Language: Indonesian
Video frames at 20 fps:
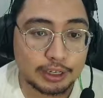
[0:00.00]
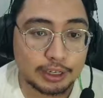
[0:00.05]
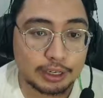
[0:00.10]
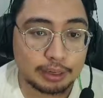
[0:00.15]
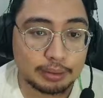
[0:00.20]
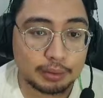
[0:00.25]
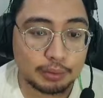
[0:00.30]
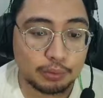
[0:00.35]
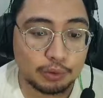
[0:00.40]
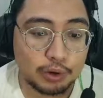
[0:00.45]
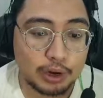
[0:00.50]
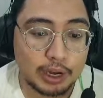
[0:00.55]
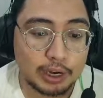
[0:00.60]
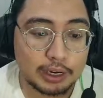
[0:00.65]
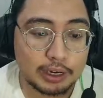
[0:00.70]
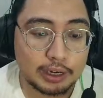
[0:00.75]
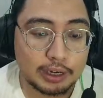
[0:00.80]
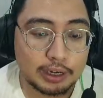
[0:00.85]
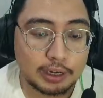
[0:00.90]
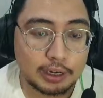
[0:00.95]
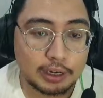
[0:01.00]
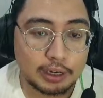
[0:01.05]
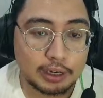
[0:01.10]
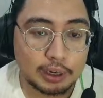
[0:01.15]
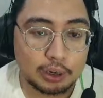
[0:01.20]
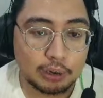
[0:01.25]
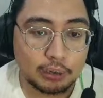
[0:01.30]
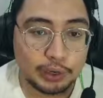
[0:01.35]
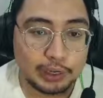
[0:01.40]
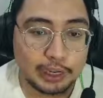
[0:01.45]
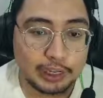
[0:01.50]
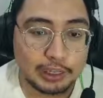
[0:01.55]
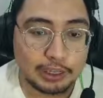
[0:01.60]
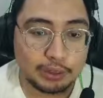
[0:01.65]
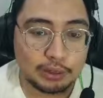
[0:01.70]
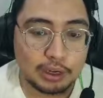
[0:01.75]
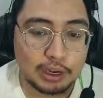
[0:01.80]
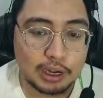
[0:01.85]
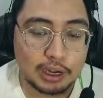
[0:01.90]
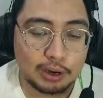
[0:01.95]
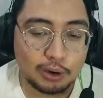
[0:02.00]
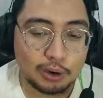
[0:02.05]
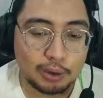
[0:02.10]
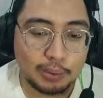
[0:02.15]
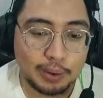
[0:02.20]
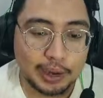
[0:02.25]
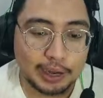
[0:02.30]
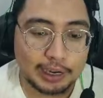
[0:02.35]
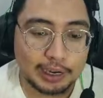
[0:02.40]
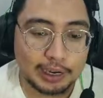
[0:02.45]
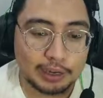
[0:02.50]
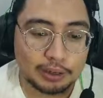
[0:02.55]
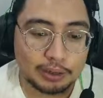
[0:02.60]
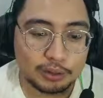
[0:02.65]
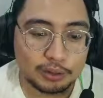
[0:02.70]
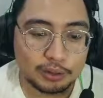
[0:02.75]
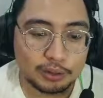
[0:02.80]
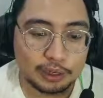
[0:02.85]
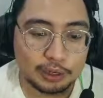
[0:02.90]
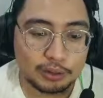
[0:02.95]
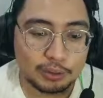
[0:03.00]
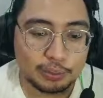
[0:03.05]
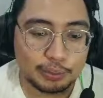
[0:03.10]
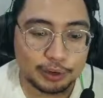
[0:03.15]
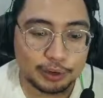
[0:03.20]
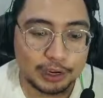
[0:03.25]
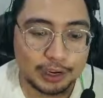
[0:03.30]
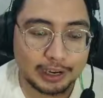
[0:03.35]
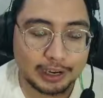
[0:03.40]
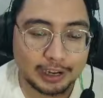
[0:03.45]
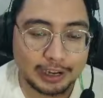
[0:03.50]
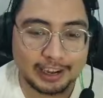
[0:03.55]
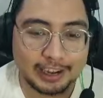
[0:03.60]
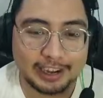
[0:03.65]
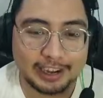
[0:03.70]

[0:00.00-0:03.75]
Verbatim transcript: Ini membuat duit kita juga lumayan ya untuk dikumpulin ya.